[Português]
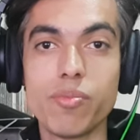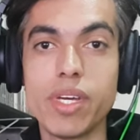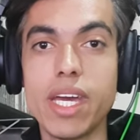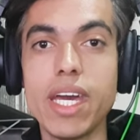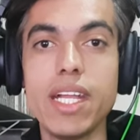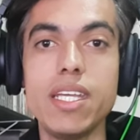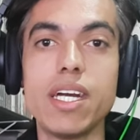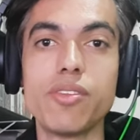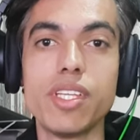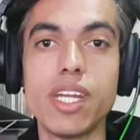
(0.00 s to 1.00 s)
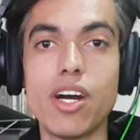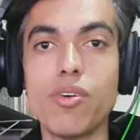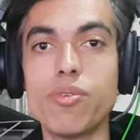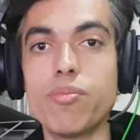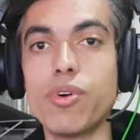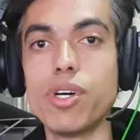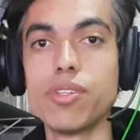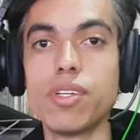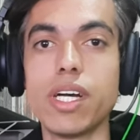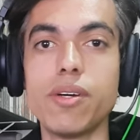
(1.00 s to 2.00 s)
OPL alterar o
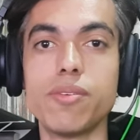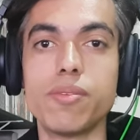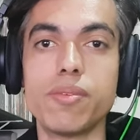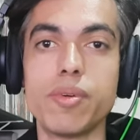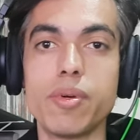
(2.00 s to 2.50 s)
modo lá, o